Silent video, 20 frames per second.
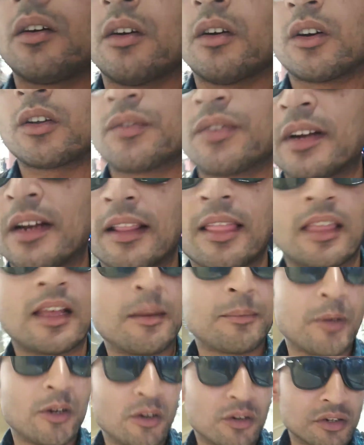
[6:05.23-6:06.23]
और फ्रेंड्स
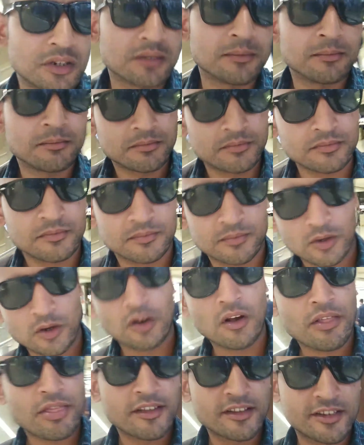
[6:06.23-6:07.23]
यहाँ पे और
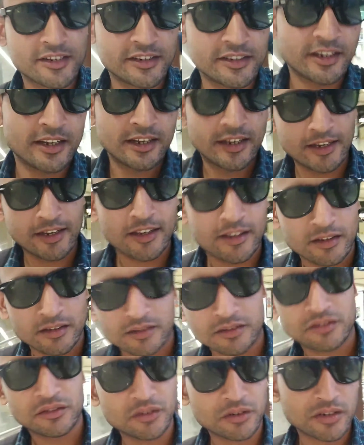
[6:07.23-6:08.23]
बहुत सी चीज़ें
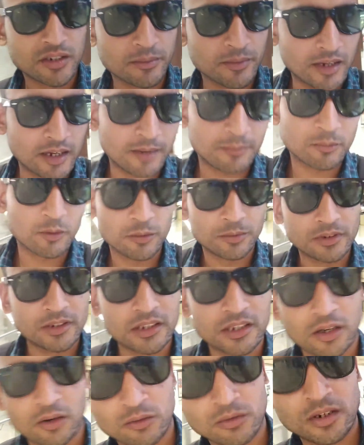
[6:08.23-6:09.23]
हैं जो कि मैं आपको भी
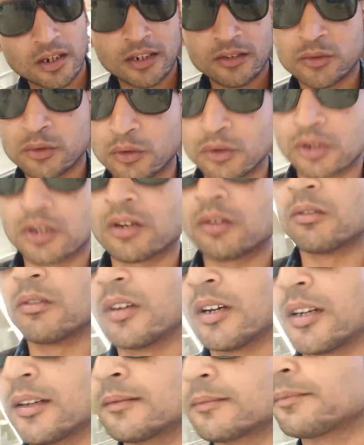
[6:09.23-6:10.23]
दिखाऊंगा शो
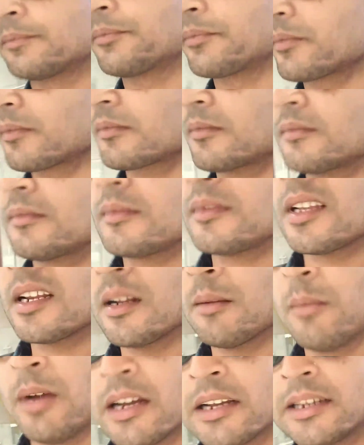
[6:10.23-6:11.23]
कराऊंगा
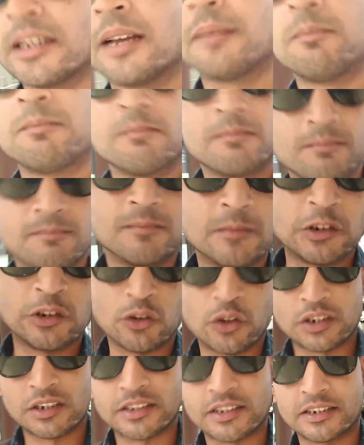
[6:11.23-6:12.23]
बाकी आप
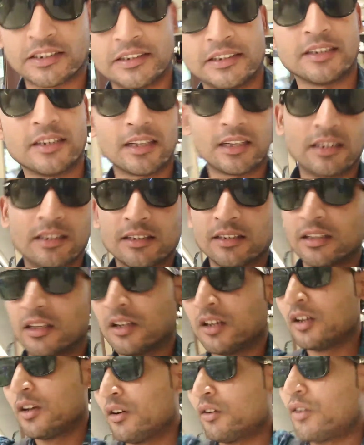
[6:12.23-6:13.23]
इन्जॉय करते रहिए
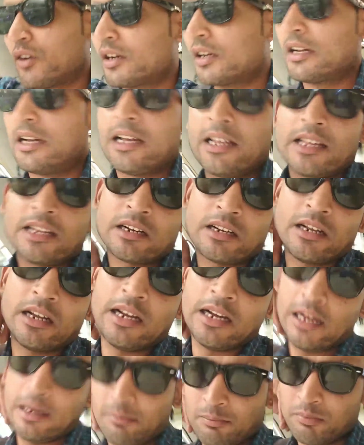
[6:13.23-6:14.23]
आप और हाँ यार
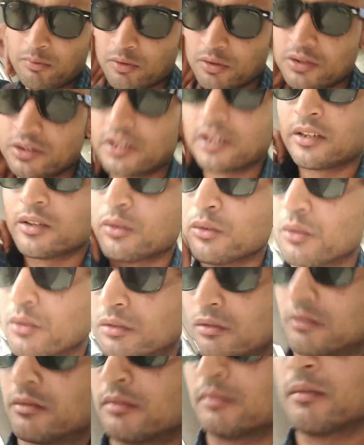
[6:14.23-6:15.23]
आप लोग ये
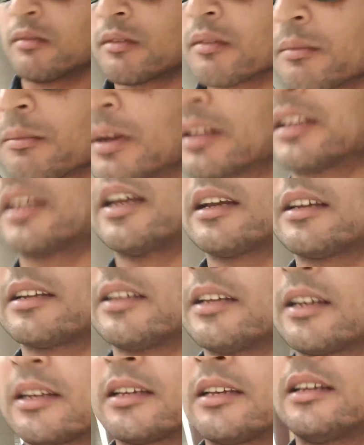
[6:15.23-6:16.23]
ज़रूर बताया
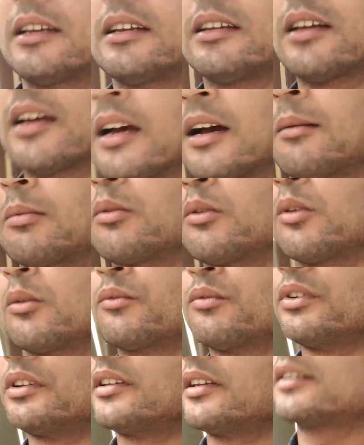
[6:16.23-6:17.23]
करिए कि आप
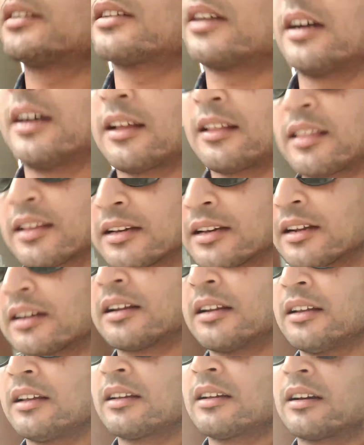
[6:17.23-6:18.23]
लोग विजिट कहाँ से कर
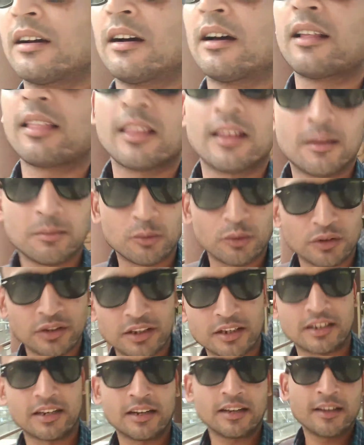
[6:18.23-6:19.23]
रहे हैं कहाँ से आप लोग
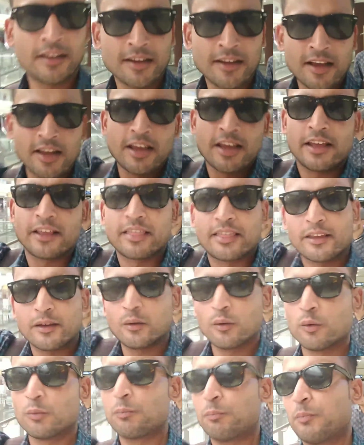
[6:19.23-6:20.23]
देख रहे हैं इसके
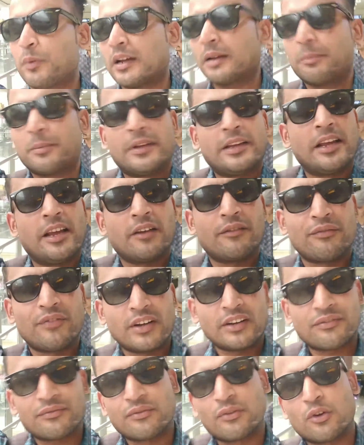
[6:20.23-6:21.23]
ऊपर भी एक
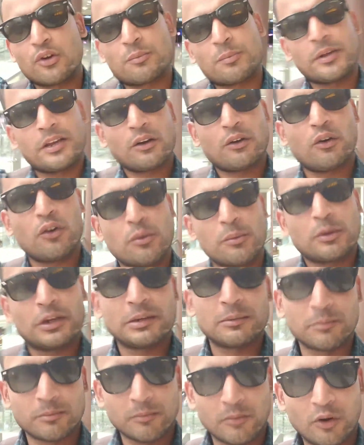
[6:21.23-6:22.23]
फर्स्ट फ्लोर पे एक और
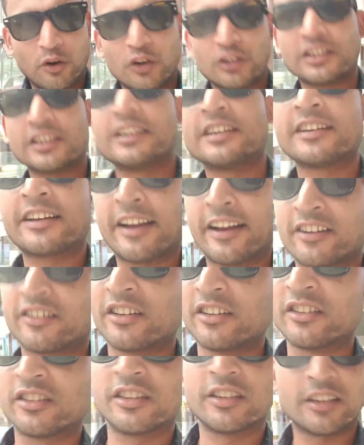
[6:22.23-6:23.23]
बहुत ही
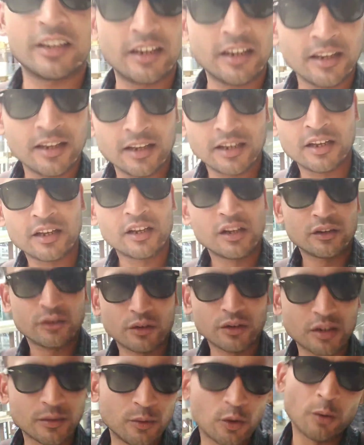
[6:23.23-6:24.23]
इंटरेस्टिंग चीज़ है
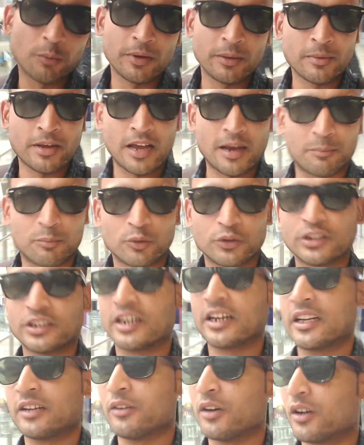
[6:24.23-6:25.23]
क्योंकि वो भी मैं आपको
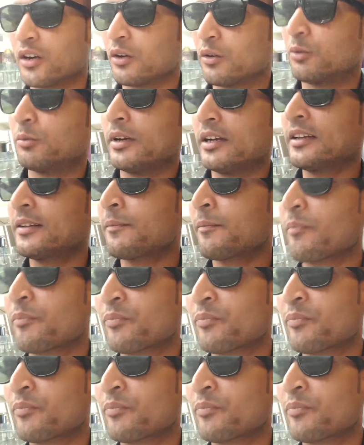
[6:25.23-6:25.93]
दिखाने वाला हूँ भाई